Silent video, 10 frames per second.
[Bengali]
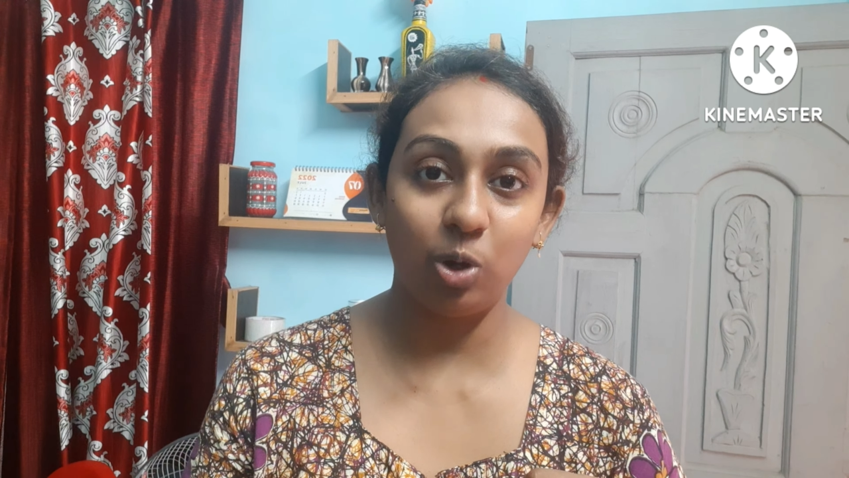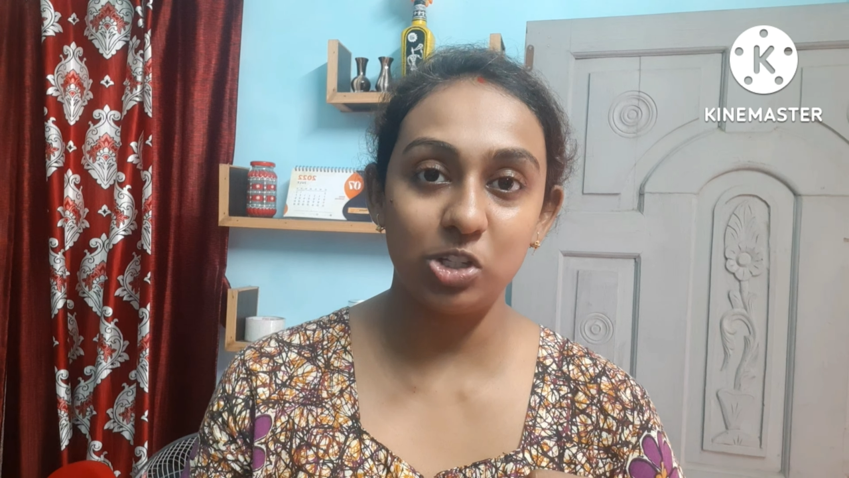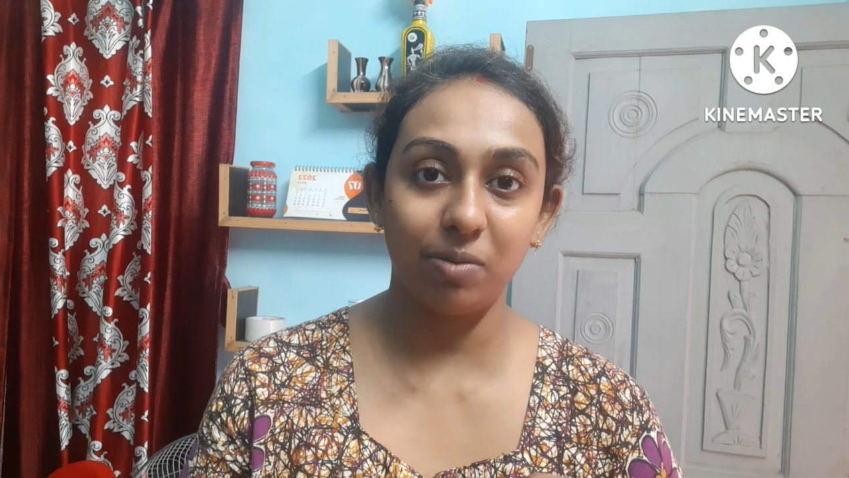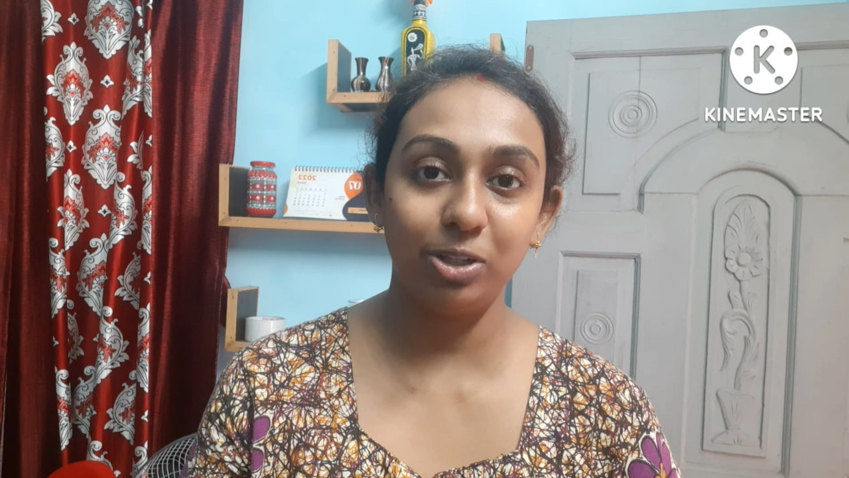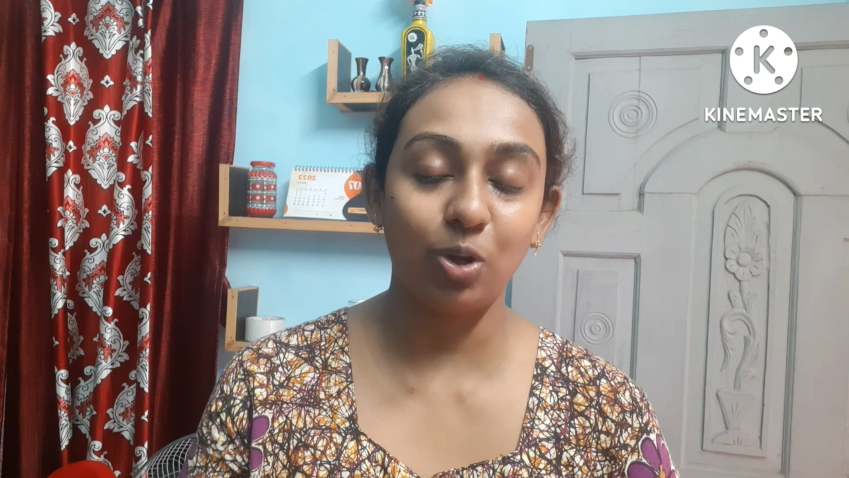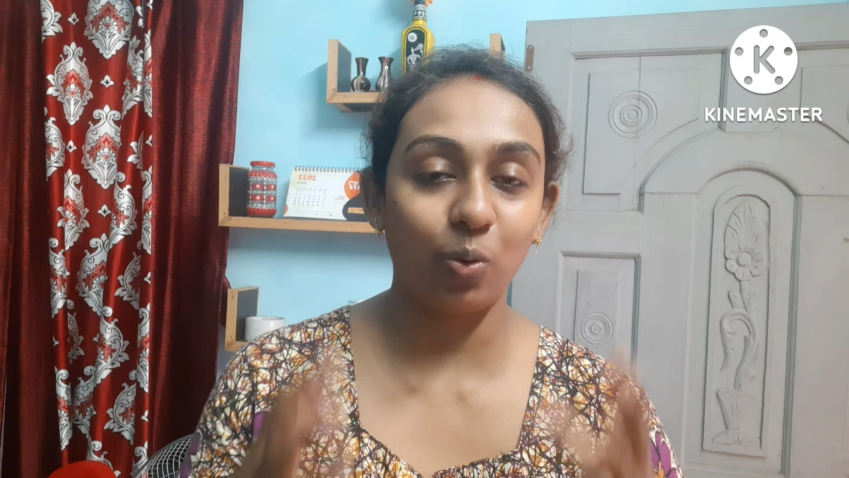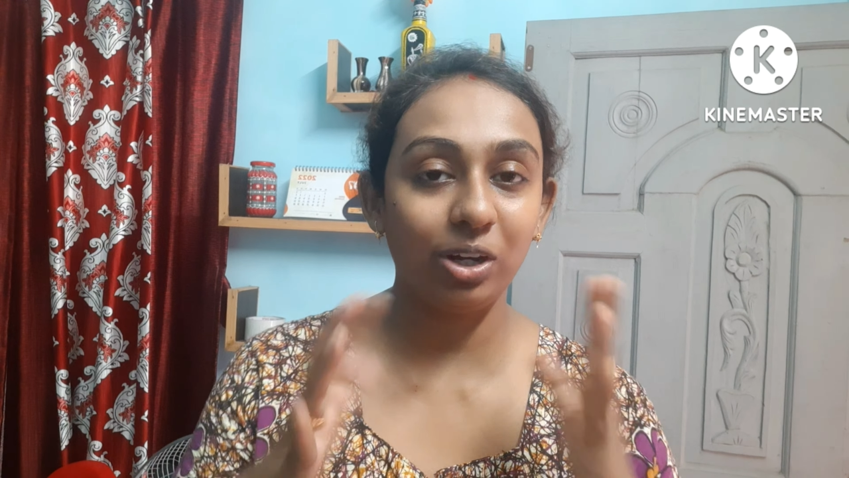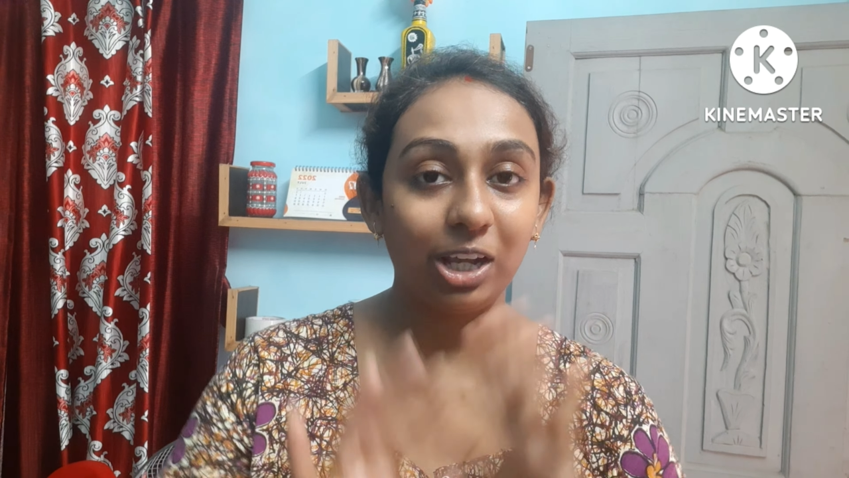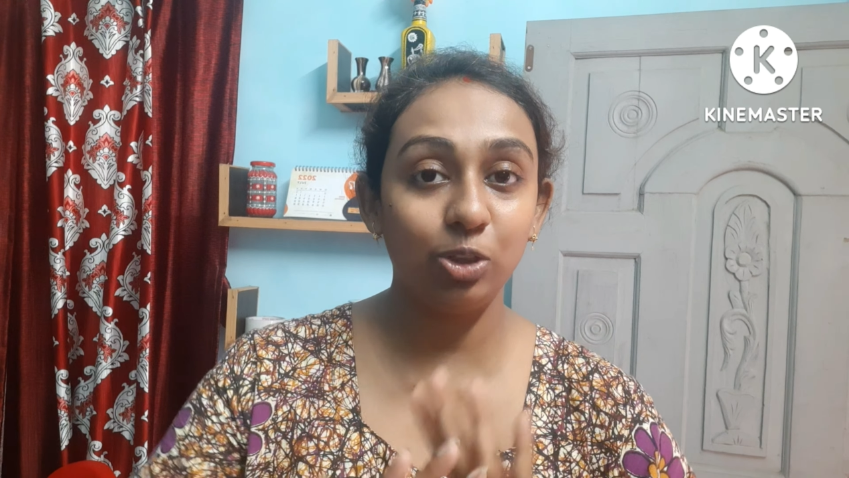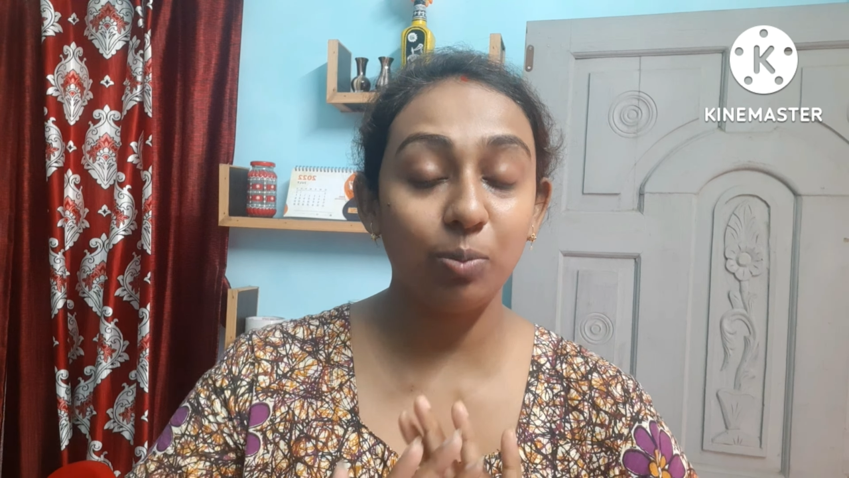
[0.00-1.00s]
হয়ে যাবে তখন
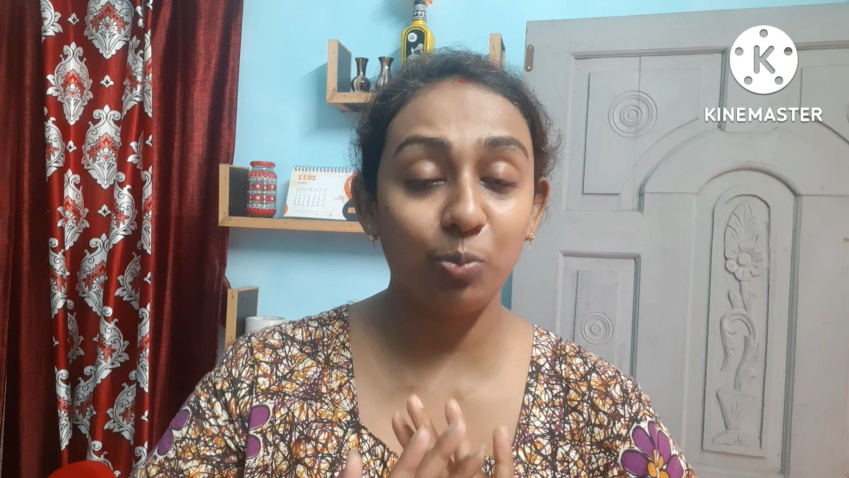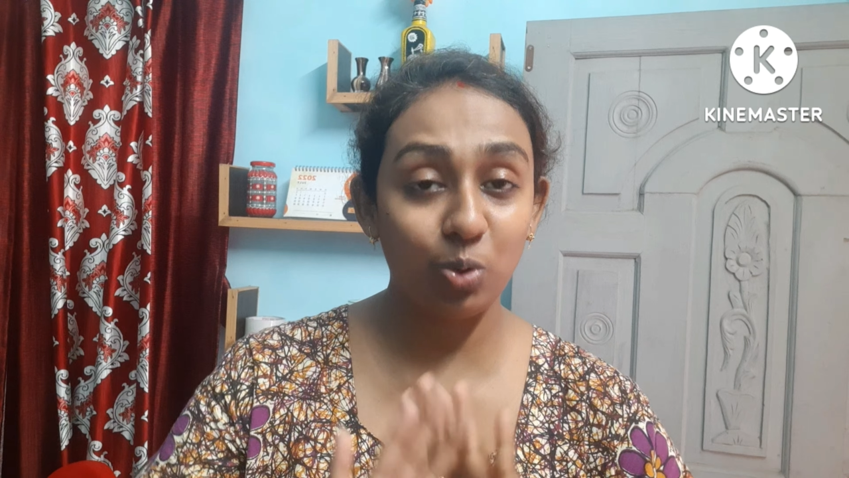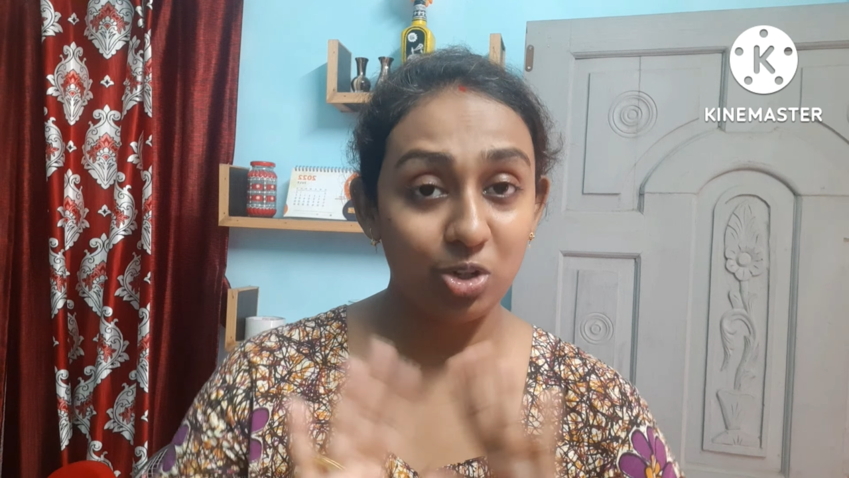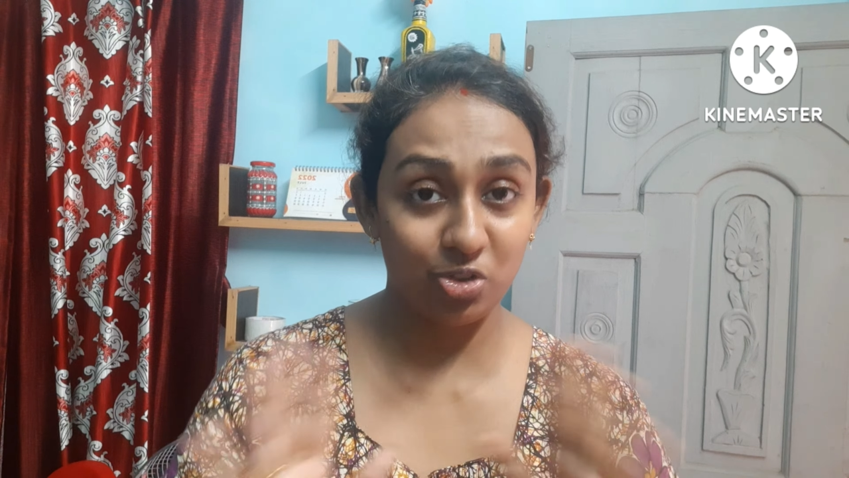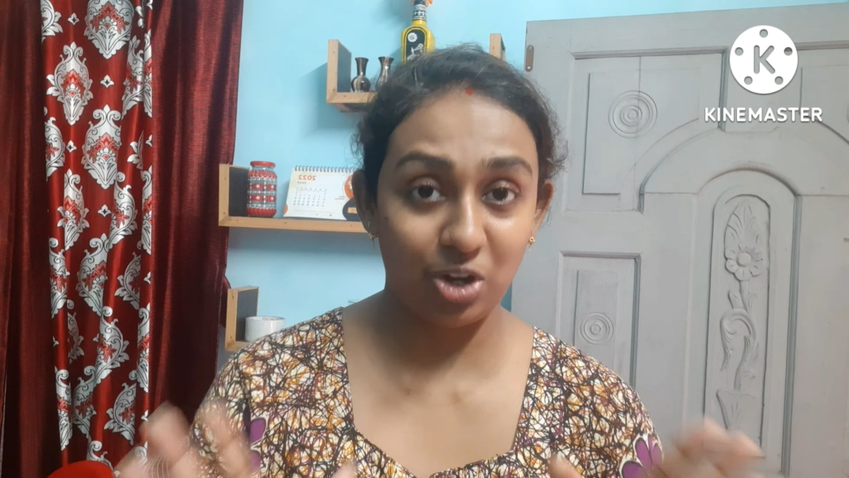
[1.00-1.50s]
কিন্তু পুরো